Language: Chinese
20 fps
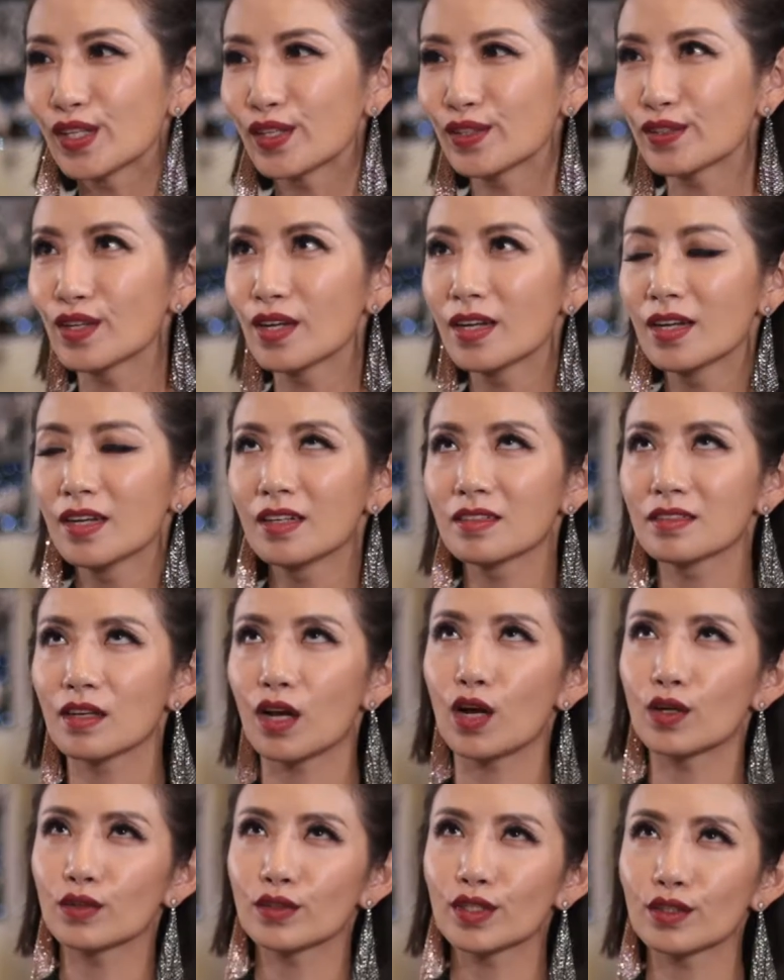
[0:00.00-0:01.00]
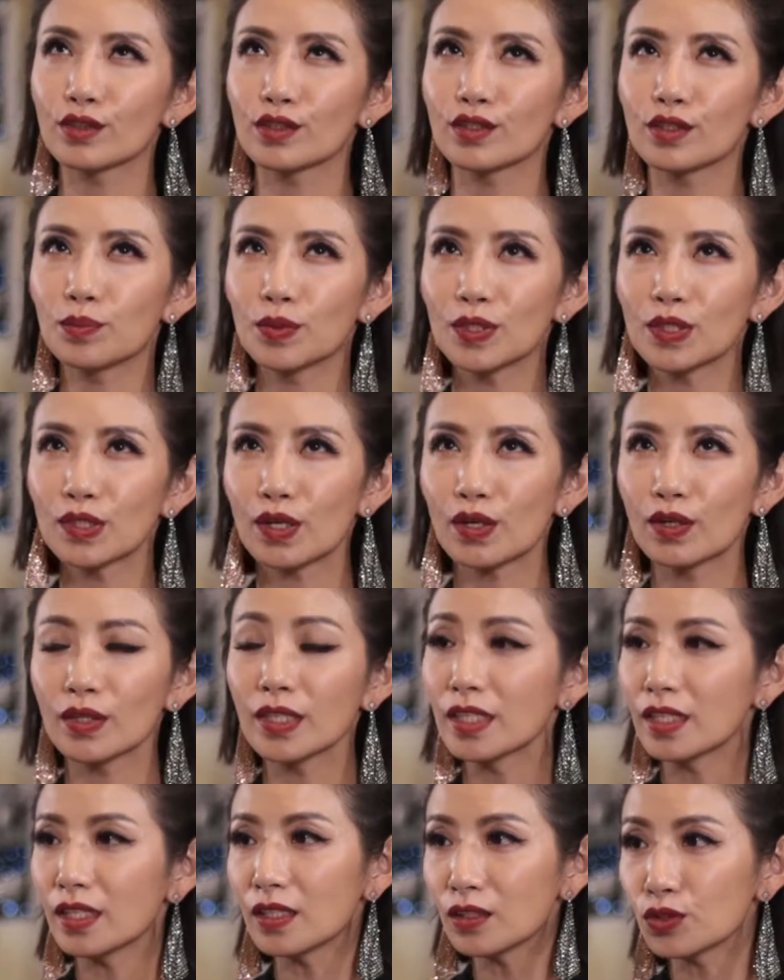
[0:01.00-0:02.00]
能，它好像是比较
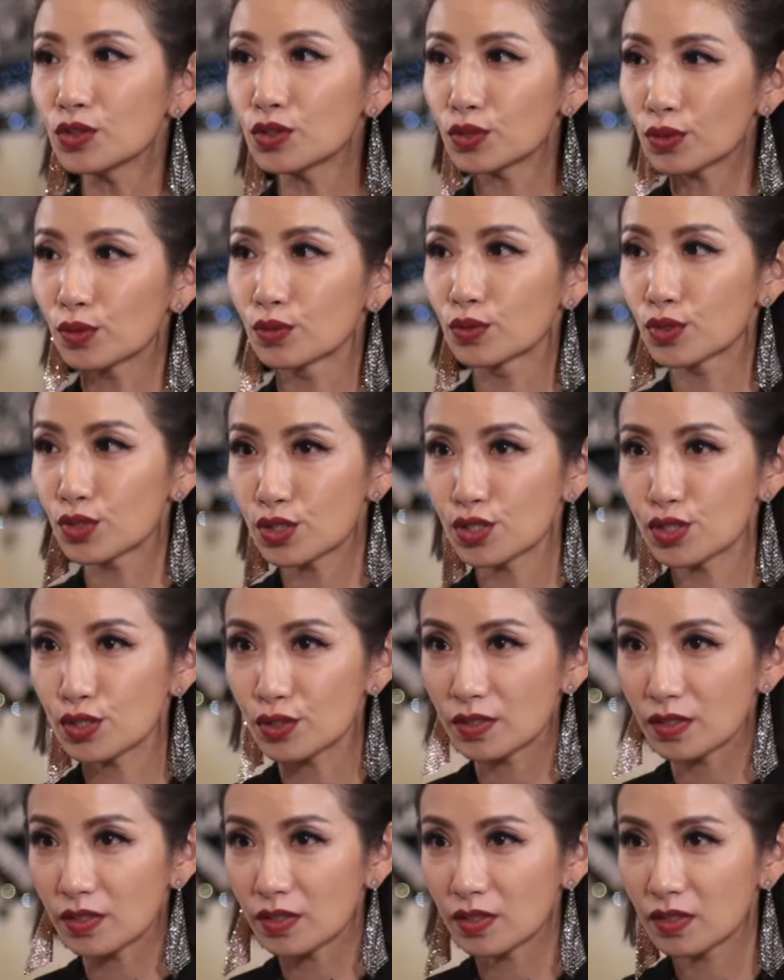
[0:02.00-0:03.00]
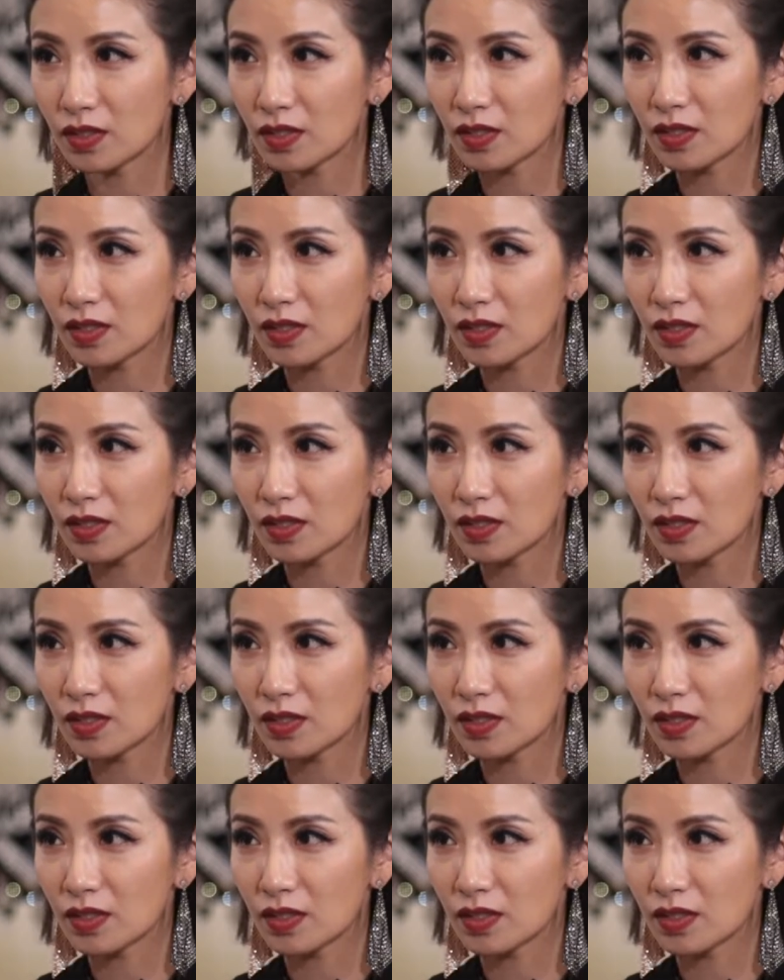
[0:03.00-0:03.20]
英雄式的。